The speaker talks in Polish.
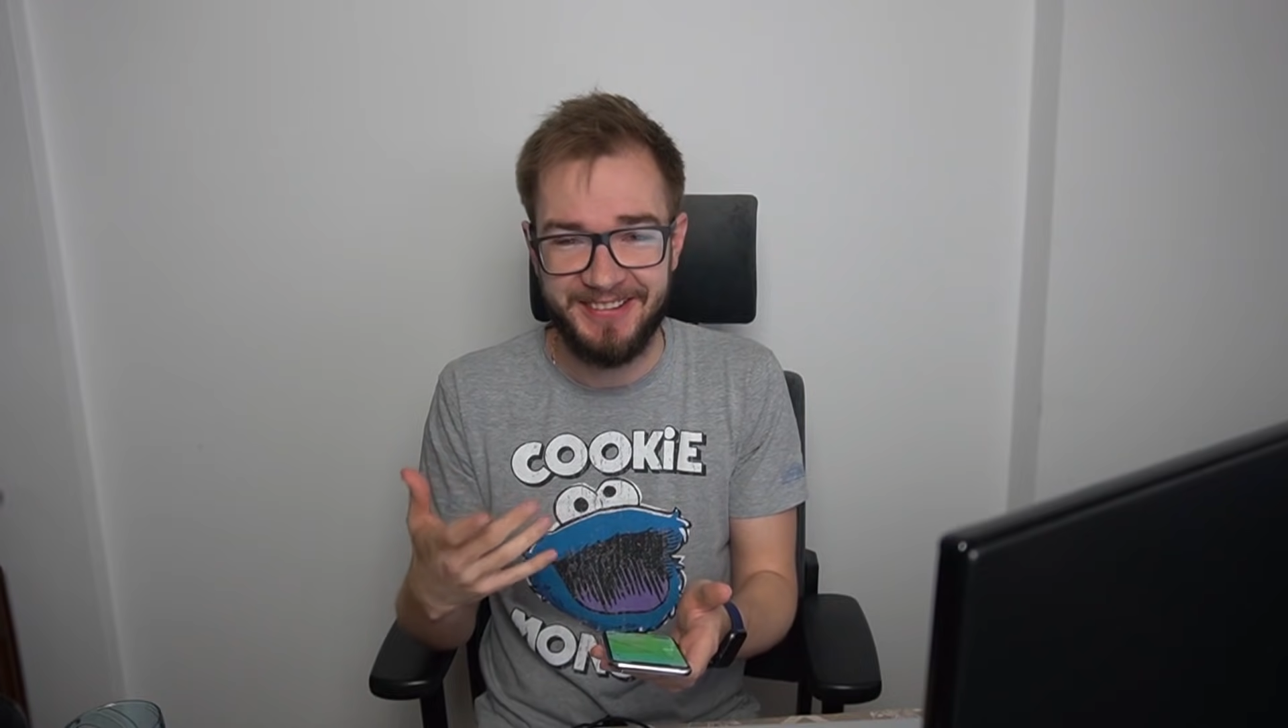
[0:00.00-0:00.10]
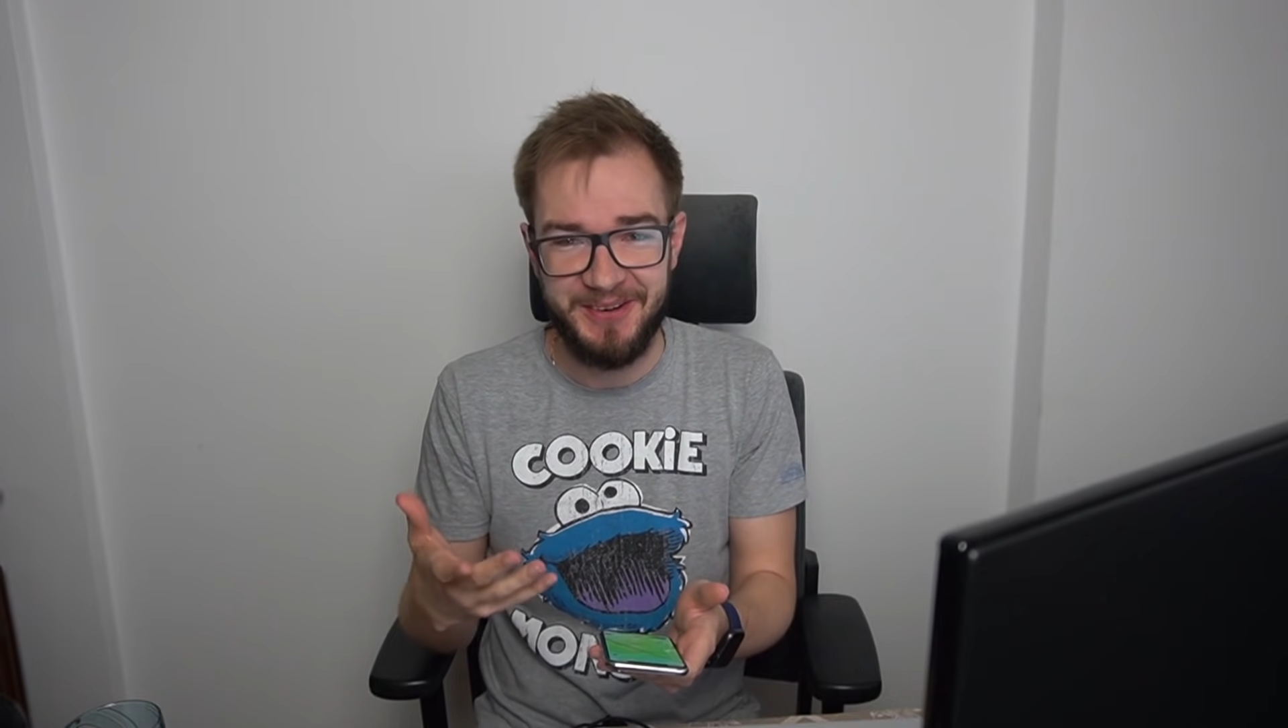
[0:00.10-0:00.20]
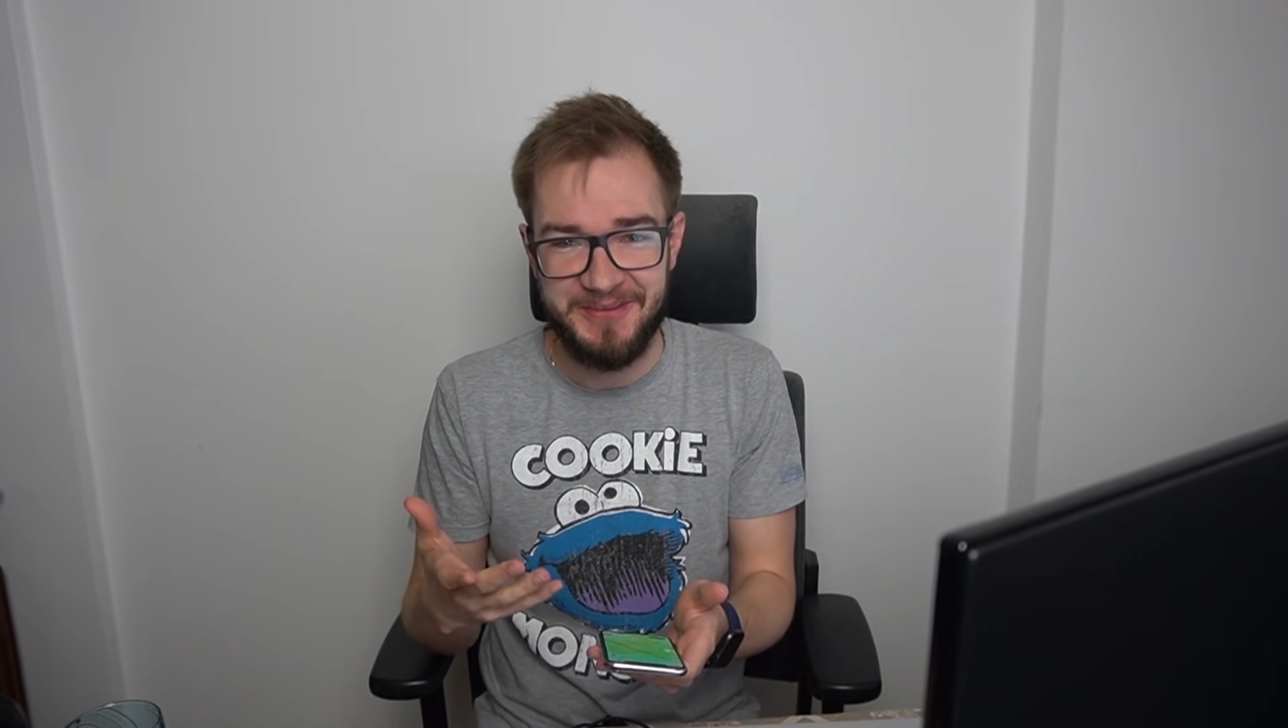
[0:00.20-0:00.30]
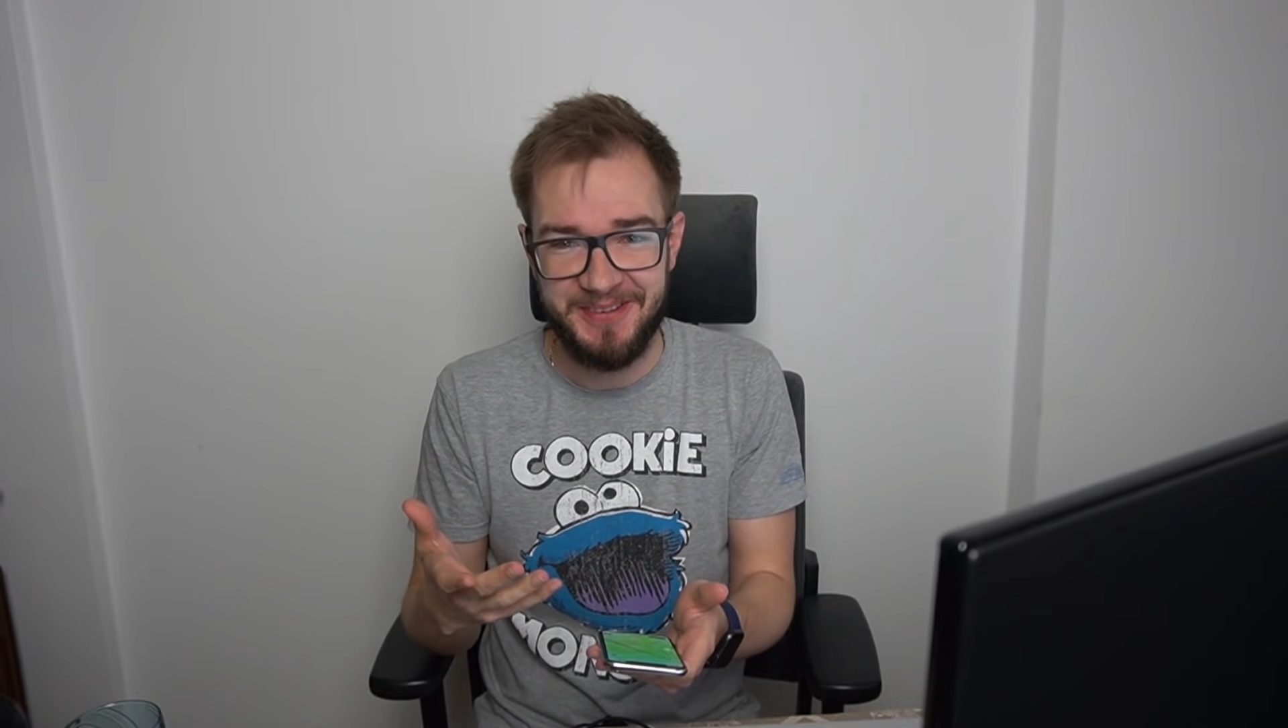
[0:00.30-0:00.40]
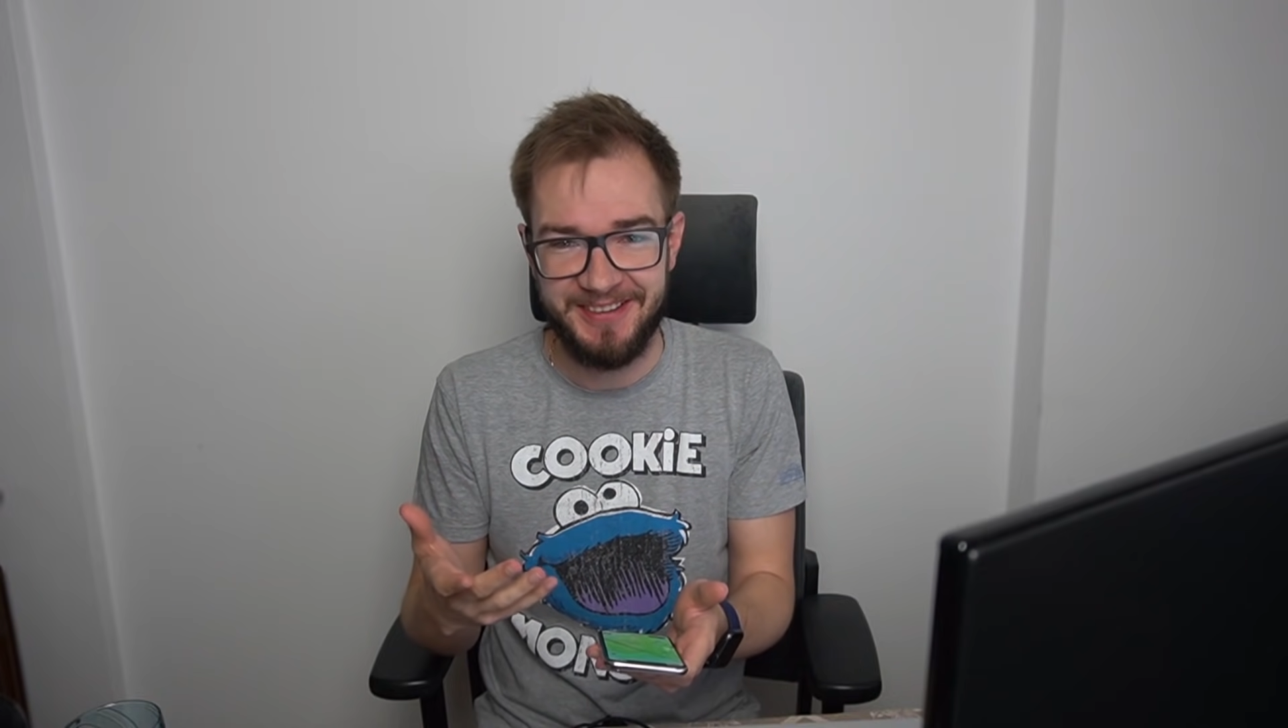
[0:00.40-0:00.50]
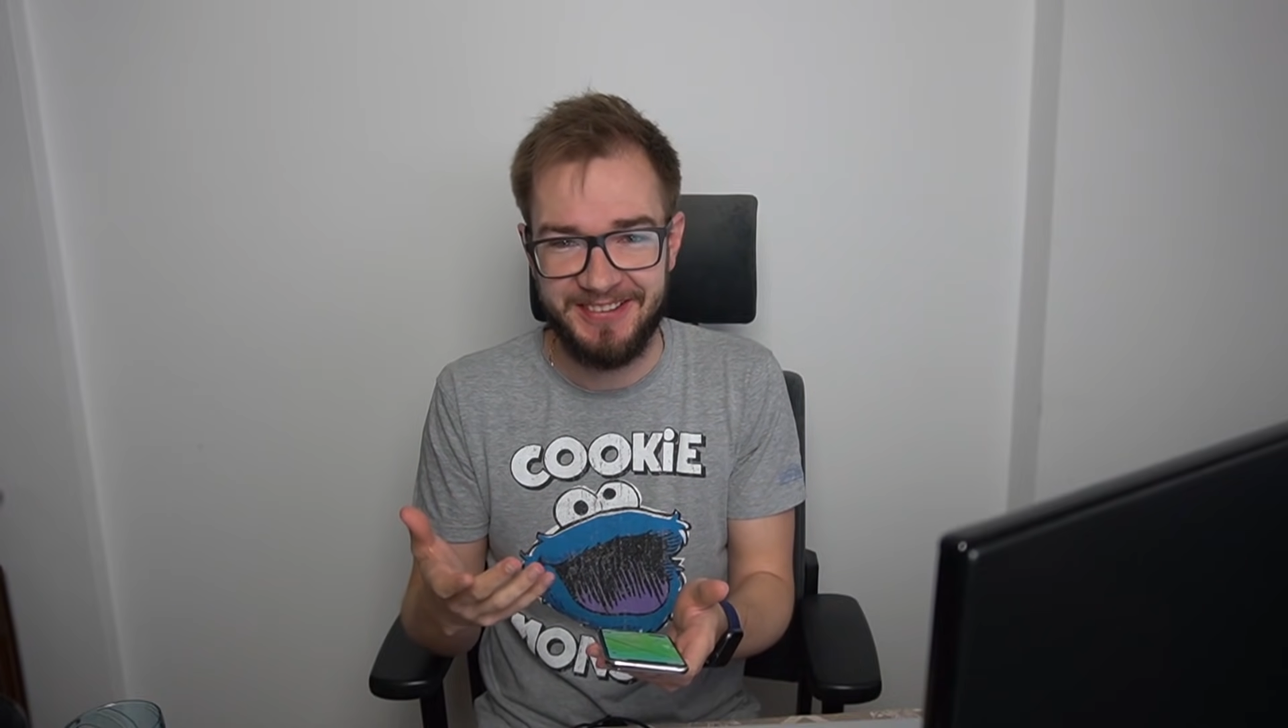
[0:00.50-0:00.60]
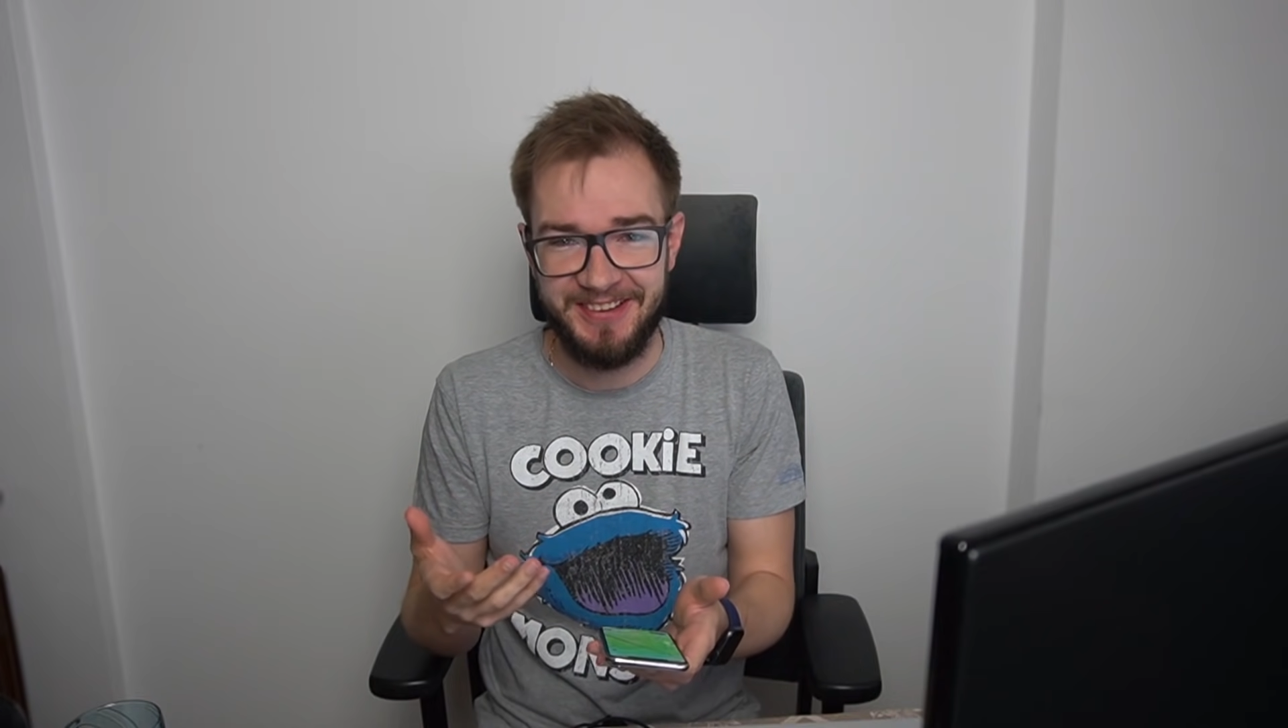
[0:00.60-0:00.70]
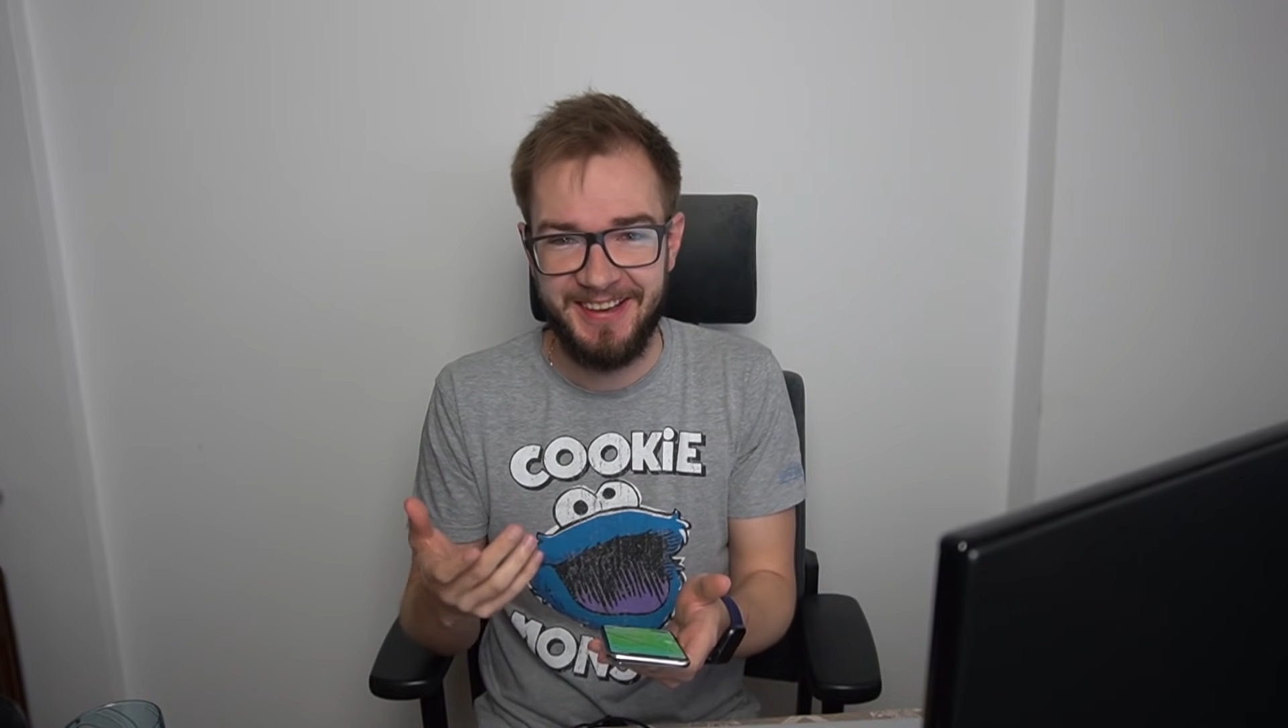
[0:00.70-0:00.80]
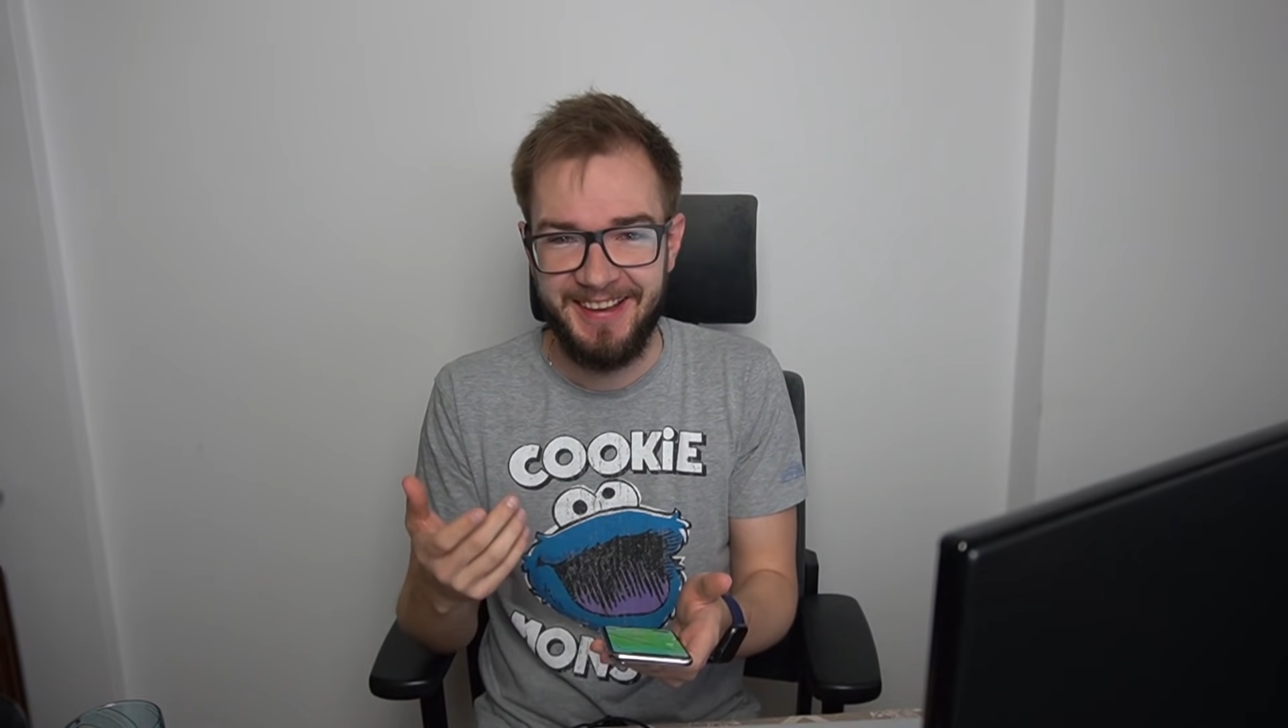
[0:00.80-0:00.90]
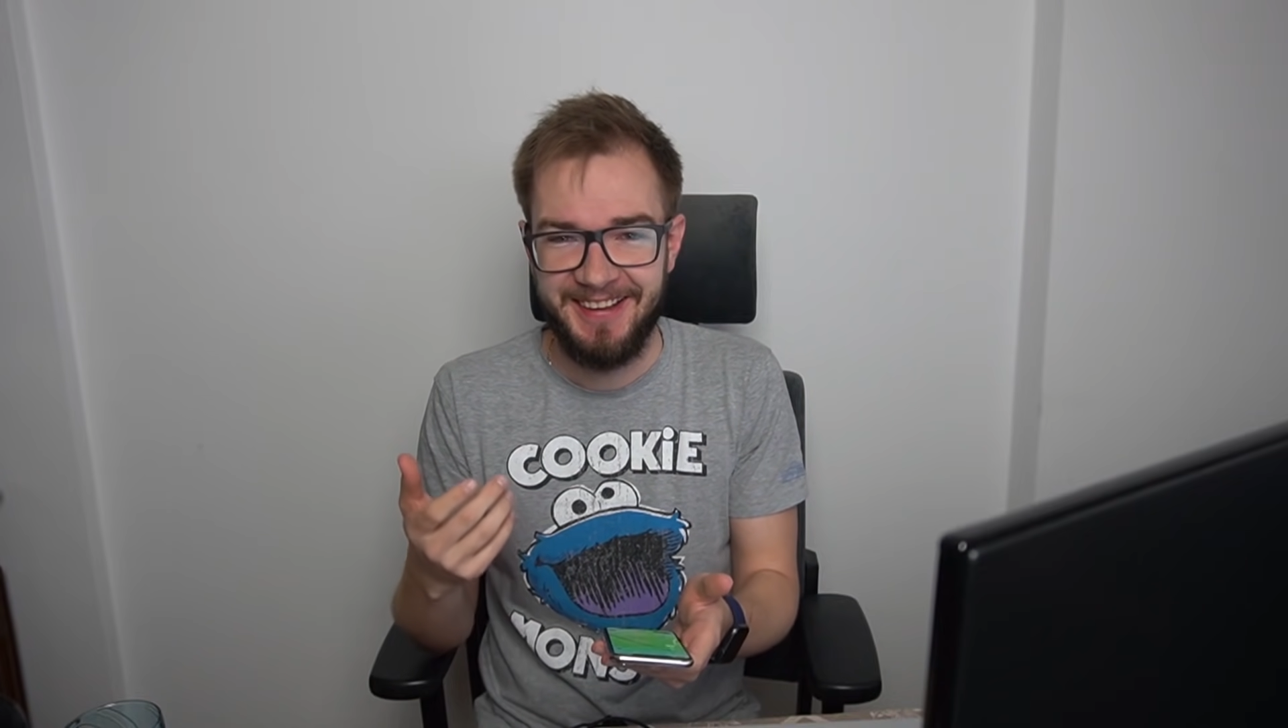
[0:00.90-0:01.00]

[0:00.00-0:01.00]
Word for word: złapać